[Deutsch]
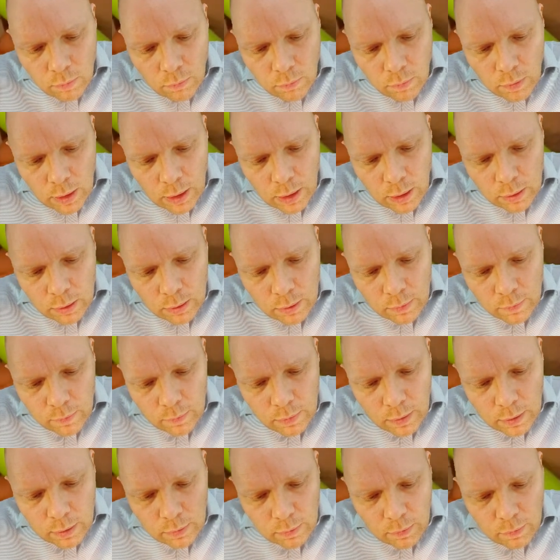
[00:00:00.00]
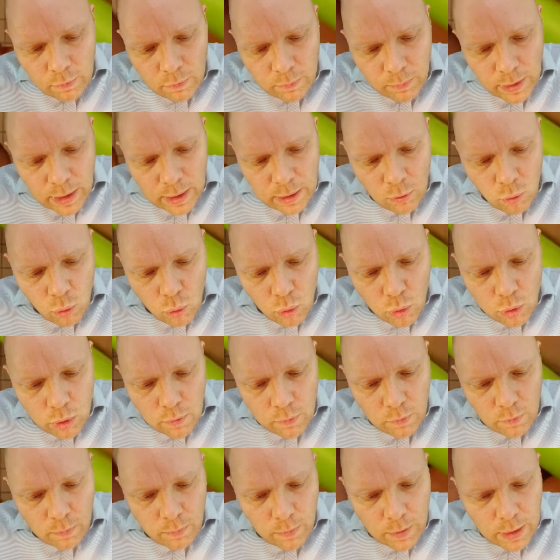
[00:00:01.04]
wäre das dann 2 hoch
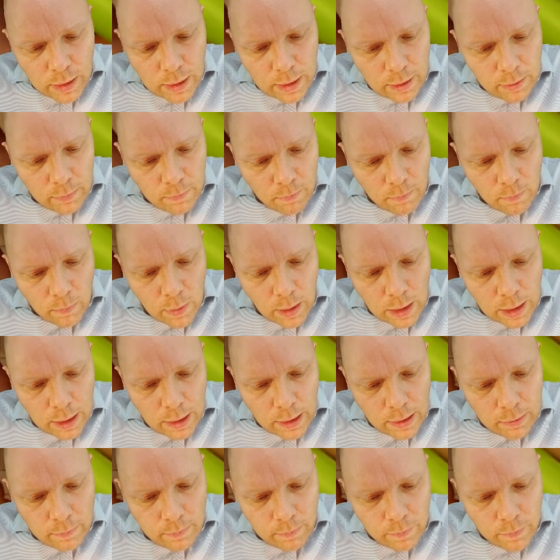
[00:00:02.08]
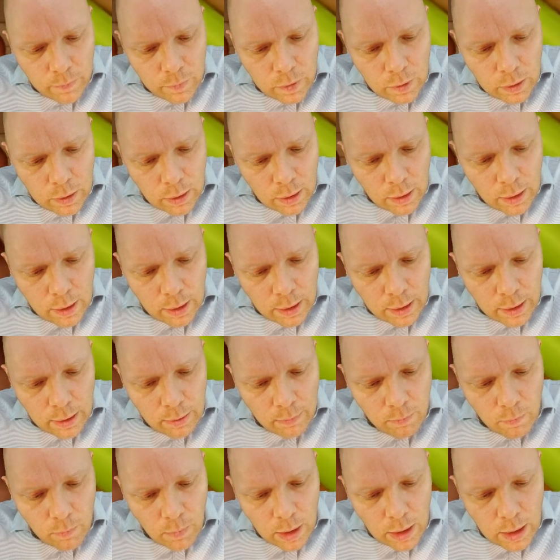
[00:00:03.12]
2 mal 3
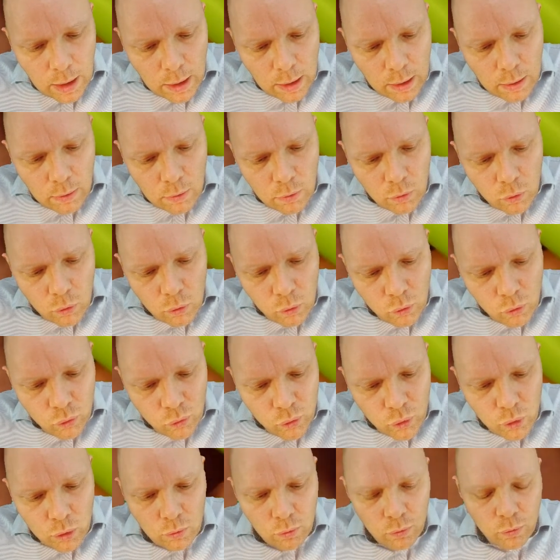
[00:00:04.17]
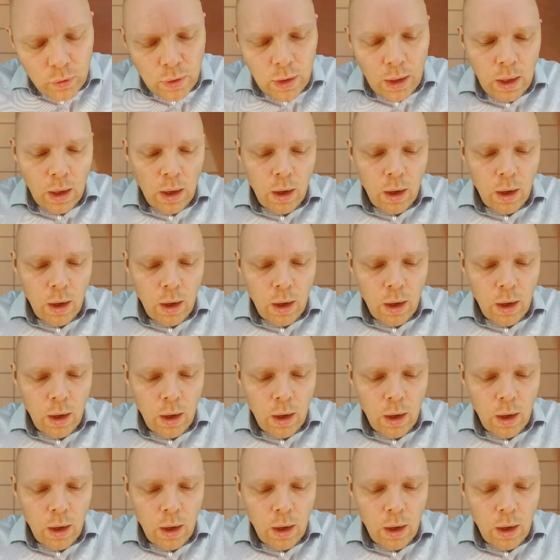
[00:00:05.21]
mal 5.